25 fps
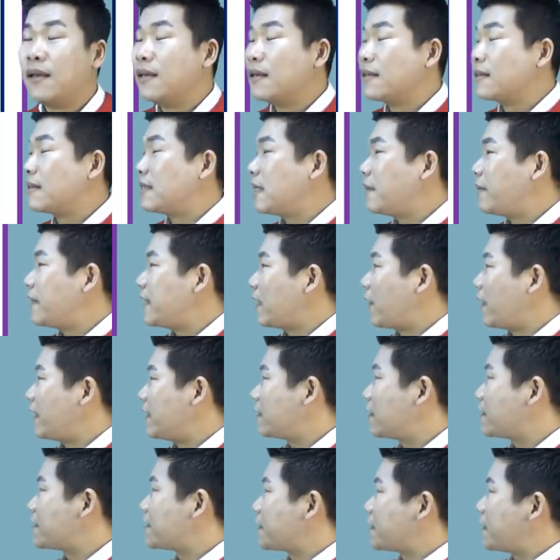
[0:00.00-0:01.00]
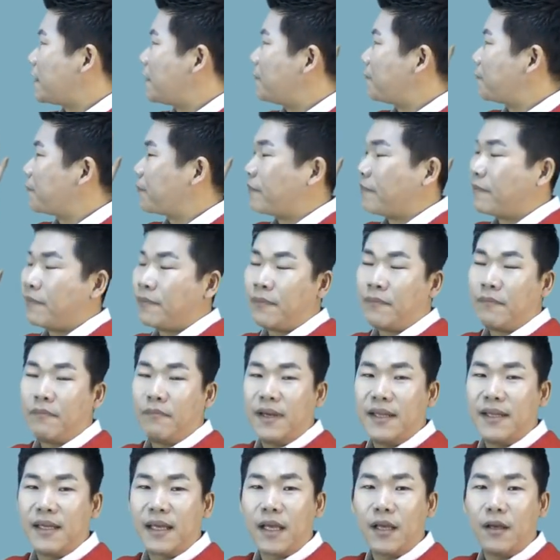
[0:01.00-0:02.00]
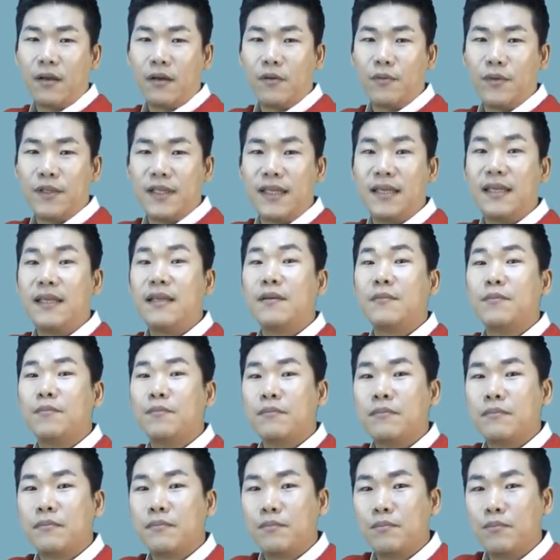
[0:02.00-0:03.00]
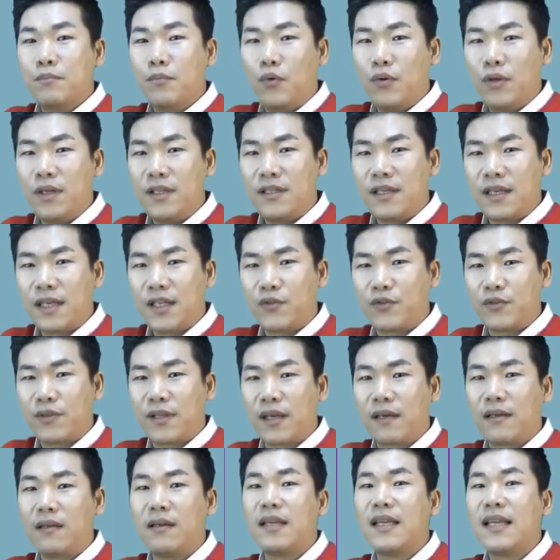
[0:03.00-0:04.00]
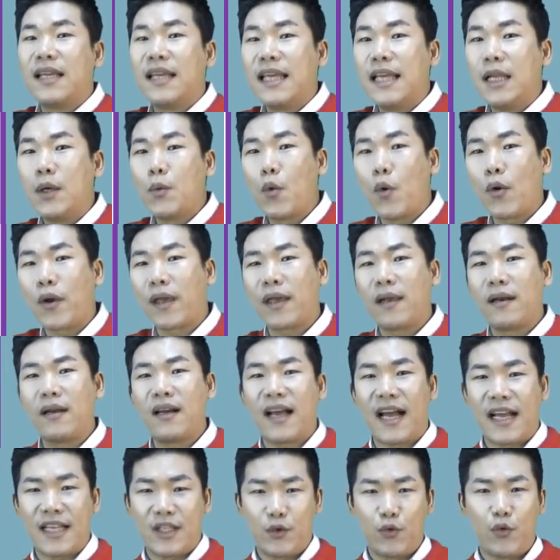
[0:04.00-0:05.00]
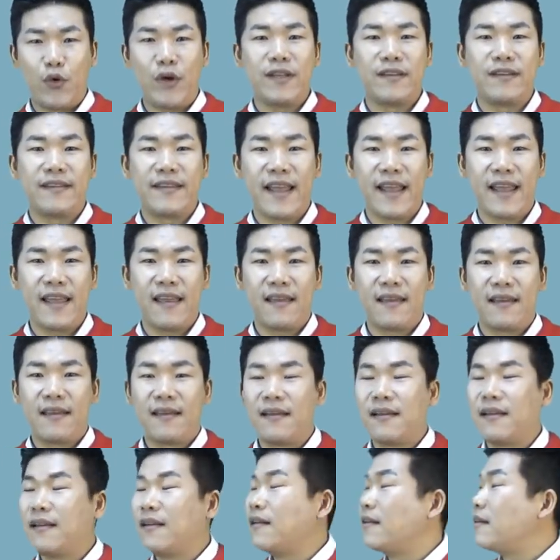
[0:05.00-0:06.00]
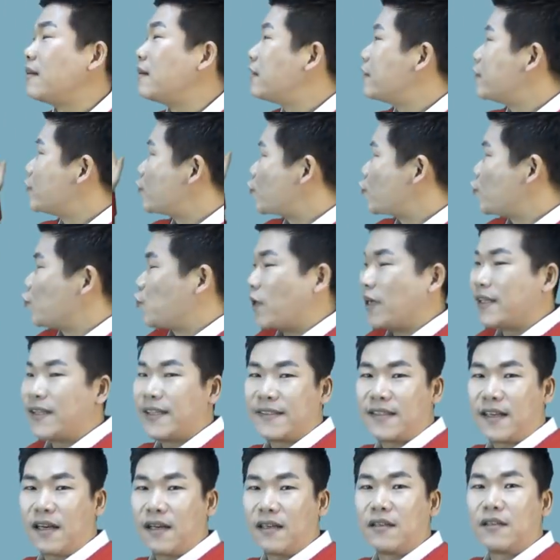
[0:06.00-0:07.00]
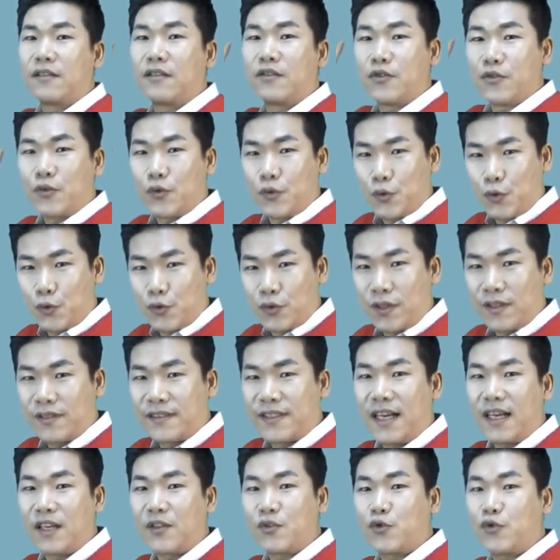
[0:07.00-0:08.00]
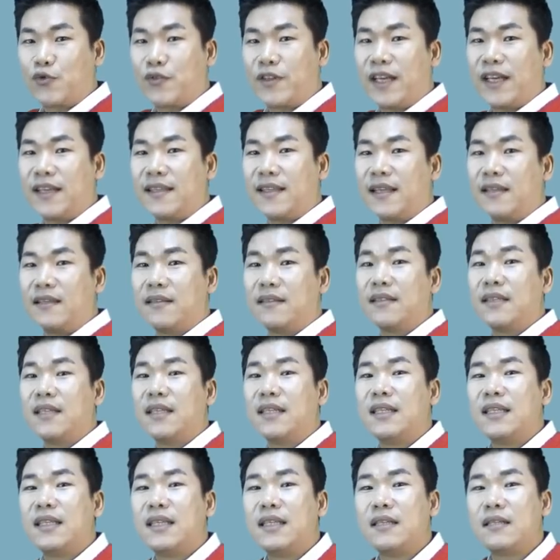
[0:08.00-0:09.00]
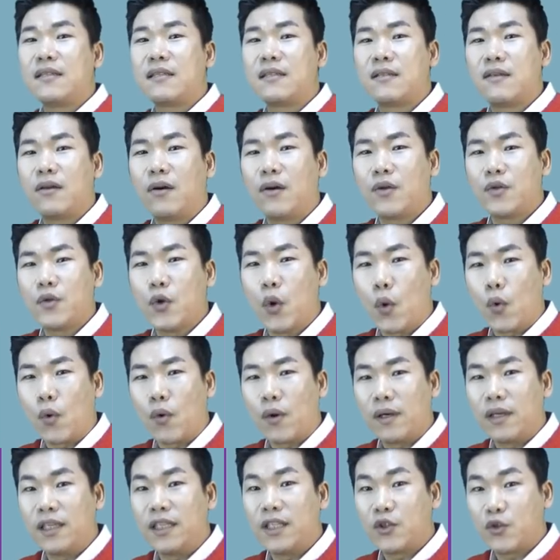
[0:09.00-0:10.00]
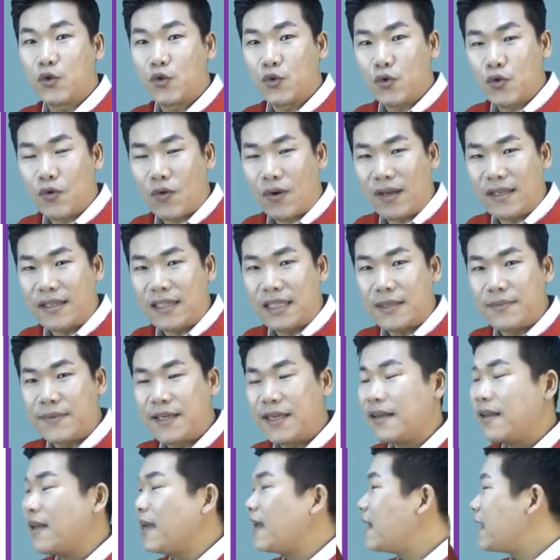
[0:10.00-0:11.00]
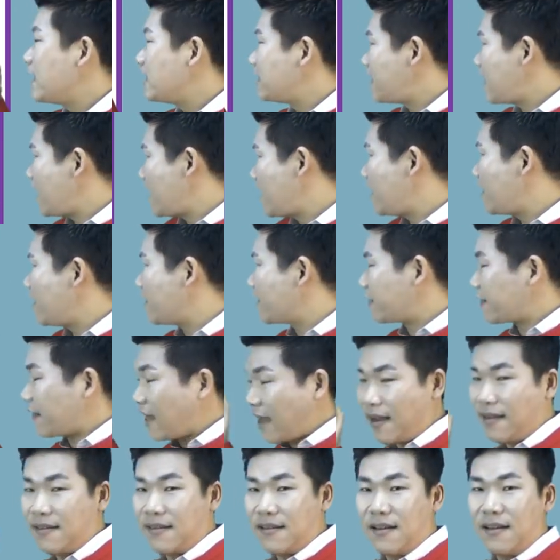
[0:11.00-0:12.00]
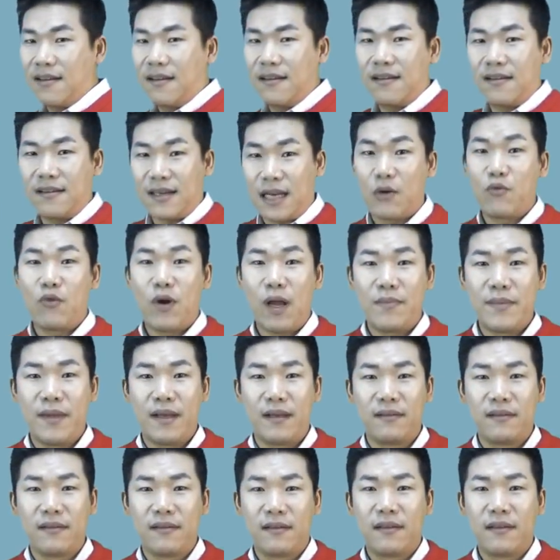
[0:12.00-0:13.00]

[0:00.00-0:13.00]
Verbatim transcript: 그림에 나와 있는 것처럼 만약에 여러분이 물리적인 주택을 7개를 가지고 있는데 중과 대상, 규정상 주택이 되는 일정 요건을 충족한 집이 3개였다 라고 하면